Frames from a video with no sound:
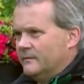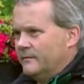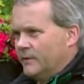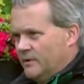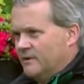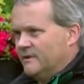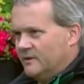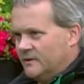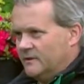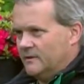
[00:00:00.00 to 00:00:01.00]
vollen
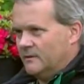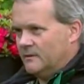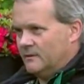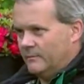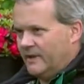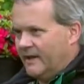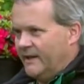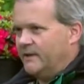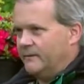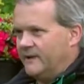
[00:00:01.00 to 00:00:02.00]

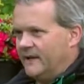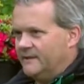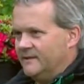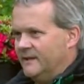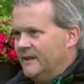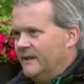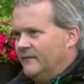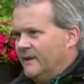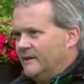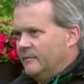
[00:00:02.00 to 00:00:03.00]
Sonnenbereich pflanzen
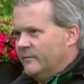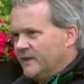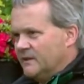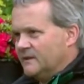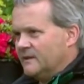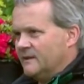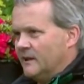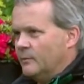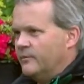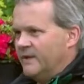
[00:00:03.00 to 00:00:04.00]
weil sie im Winter das
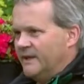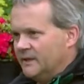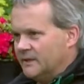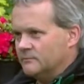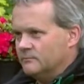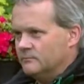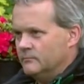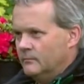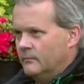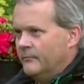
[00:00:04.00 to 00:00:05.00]
Laub verlieren.
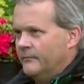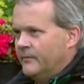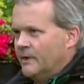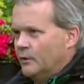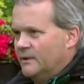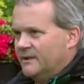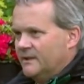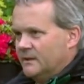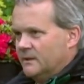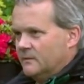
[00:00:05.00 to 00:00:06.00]
Ja.
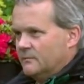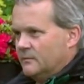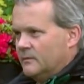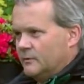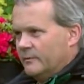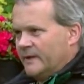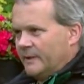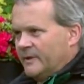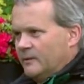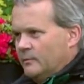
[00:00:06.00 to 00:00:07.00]
Und ähm, somit
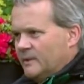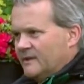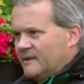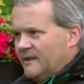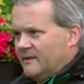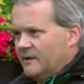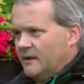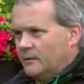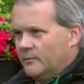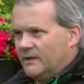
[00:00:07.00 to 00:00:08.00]
habe ich über das ganze
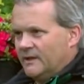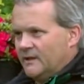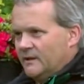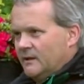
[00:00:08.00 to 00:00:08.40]
Jahr immer eine